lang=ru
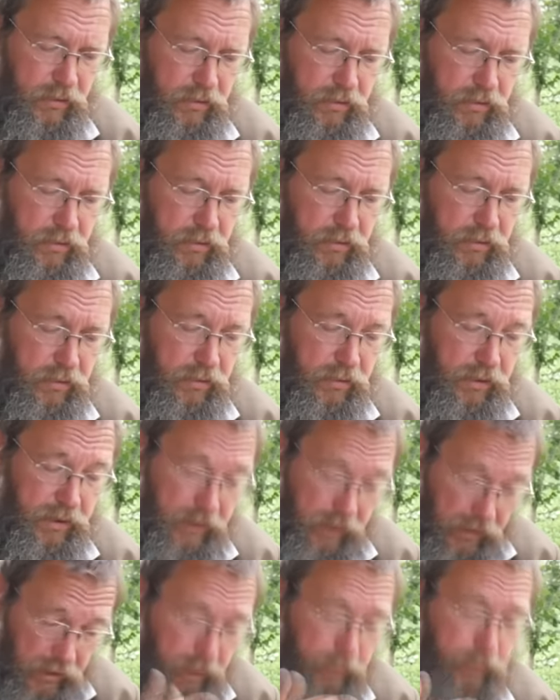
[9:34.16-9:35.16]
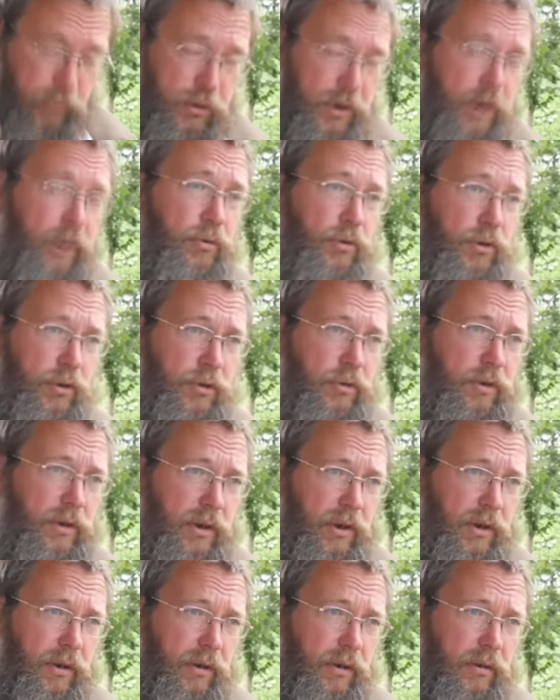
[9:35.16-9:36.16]
Э, и тогда получаются еще и
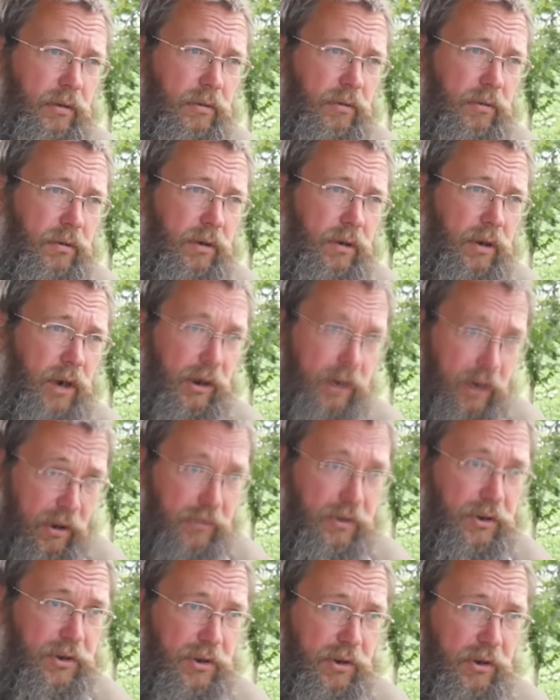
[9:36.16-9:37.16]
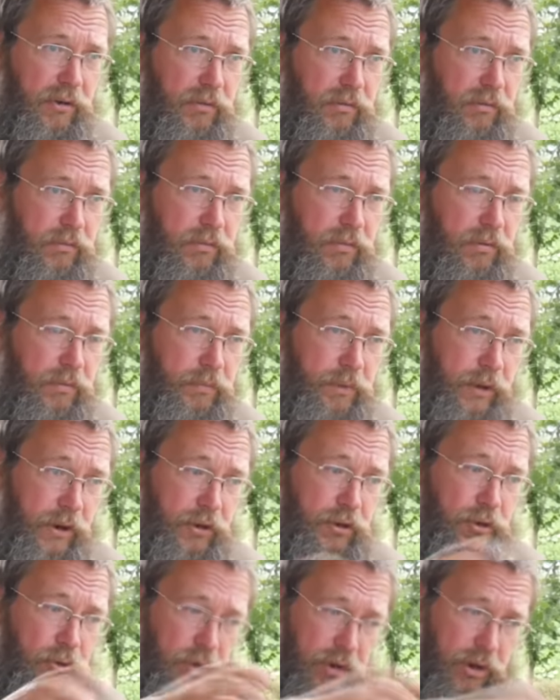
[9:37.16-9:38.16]
деньги, как довесок
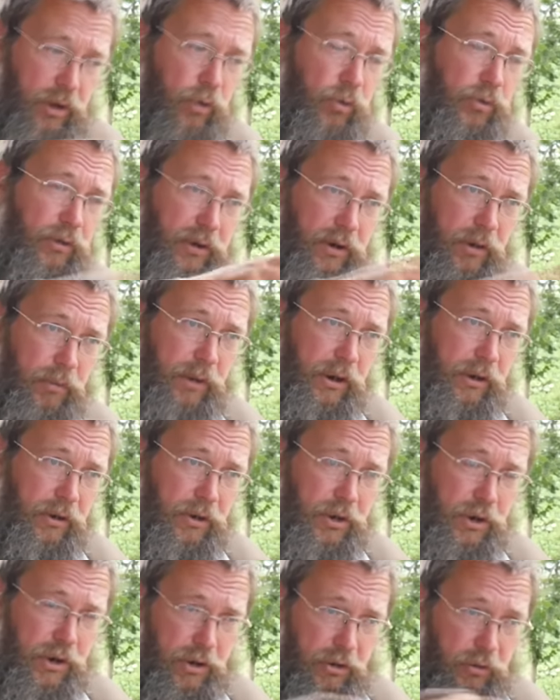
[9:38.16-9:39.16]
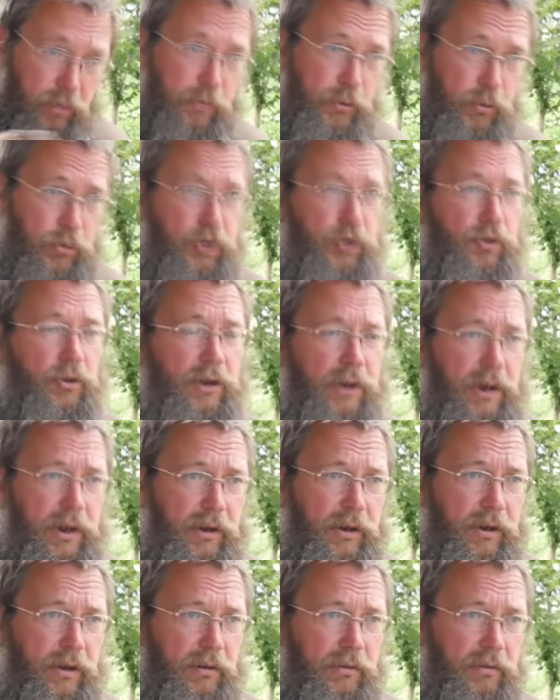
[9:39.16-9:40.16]
прежде всего здоровье и нормальная жизнь, но плюс еще и
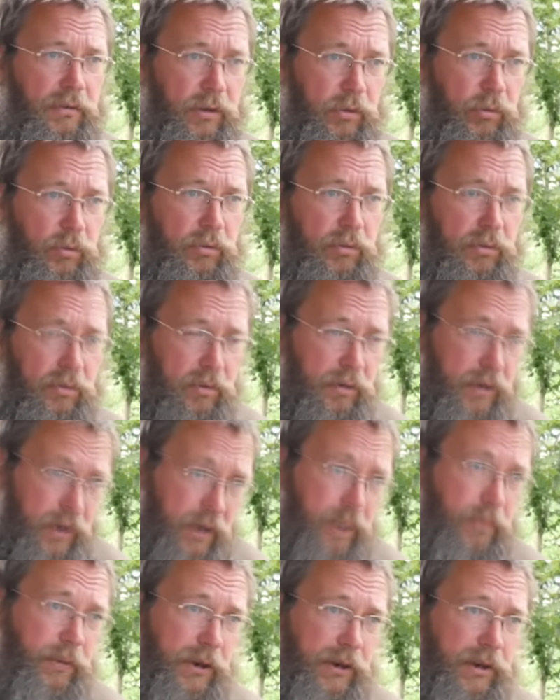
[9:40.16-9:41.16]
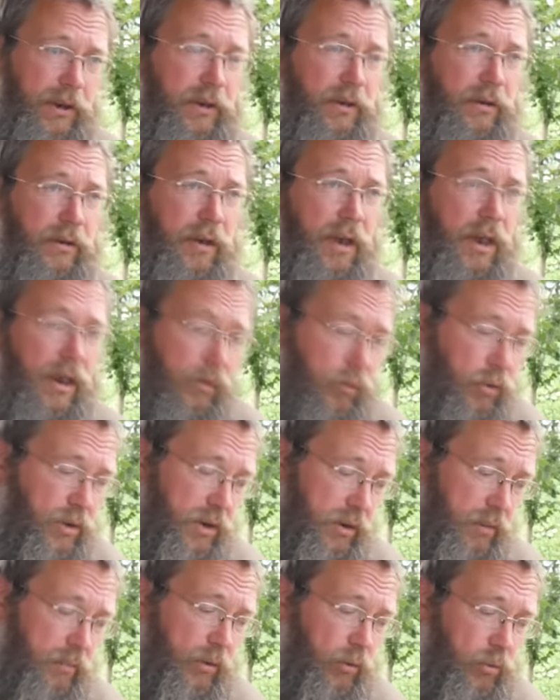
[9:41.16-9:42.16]
деньги идут. Ну, и неплохие. Это... То есть
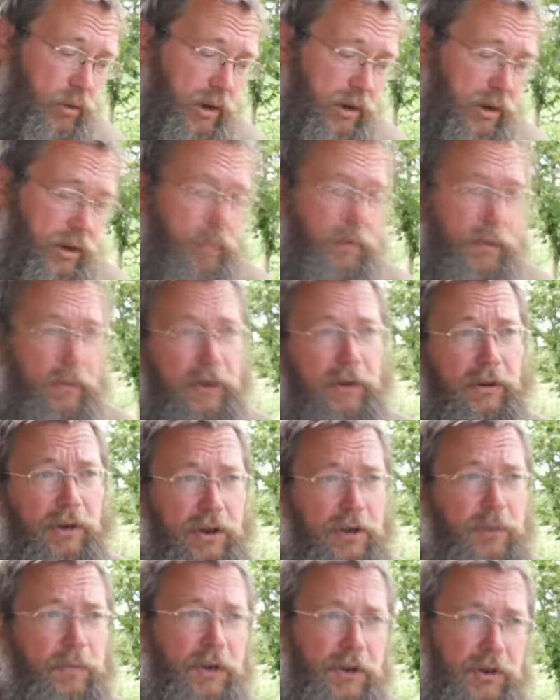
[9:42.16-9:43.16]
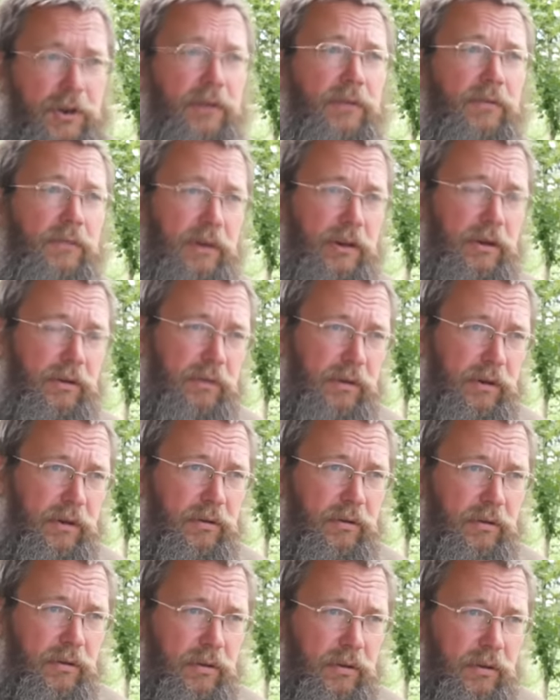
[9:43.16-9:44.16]
я могу сказать примерно 30% годовых.
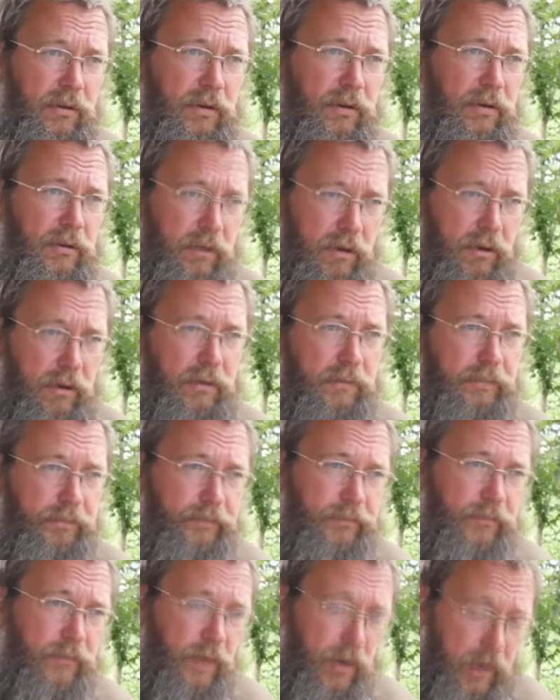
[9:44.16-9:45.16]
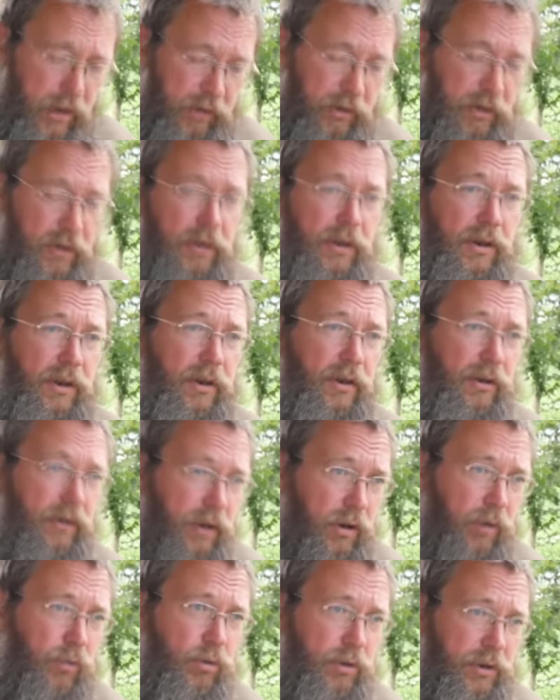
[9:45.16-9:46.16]
30% годовых? Да. Ну, но это это очень... не
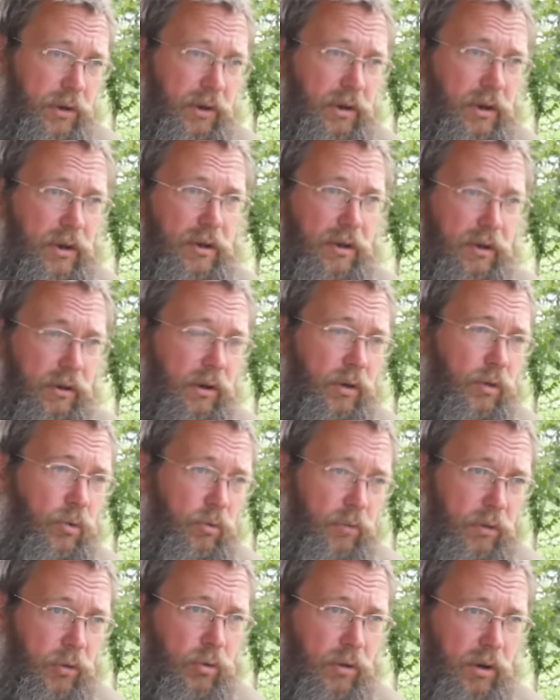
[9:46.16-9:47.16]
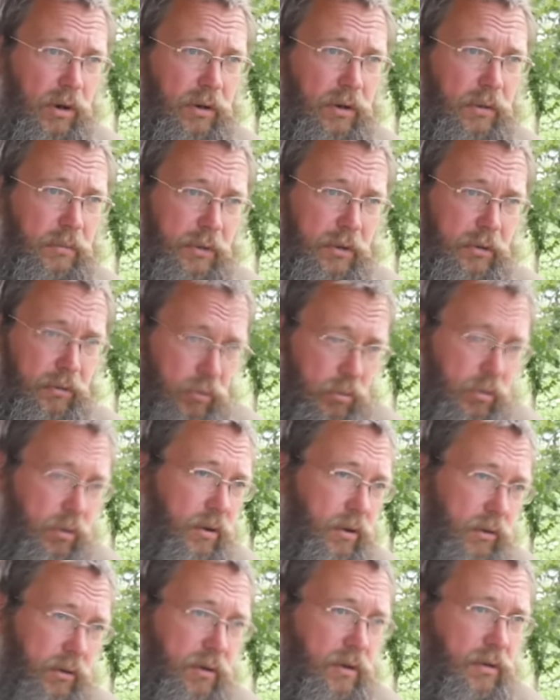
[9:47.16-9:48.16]
наркотики, не торговля органами, но
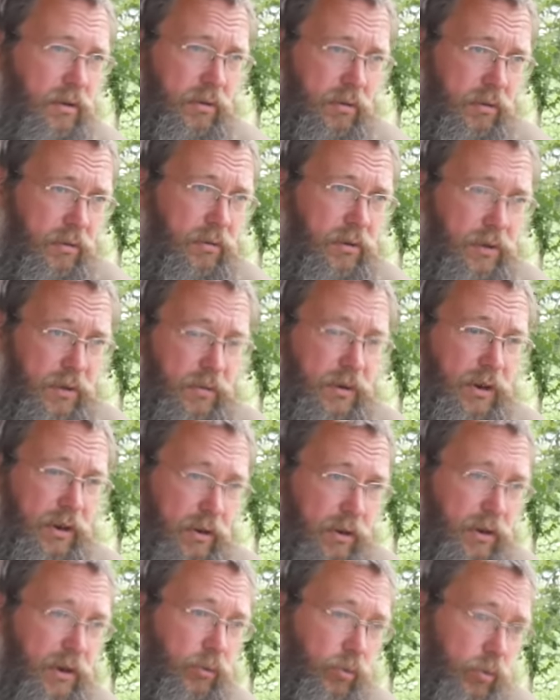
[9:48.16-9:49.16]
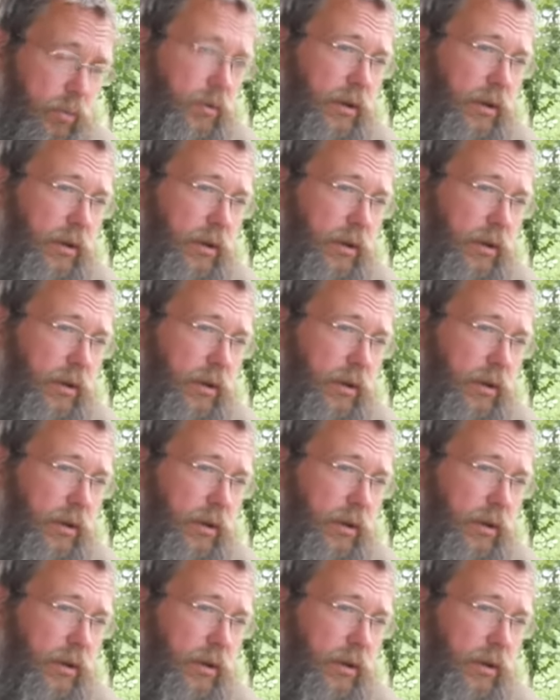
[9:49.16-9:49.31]
это, э, извините за то,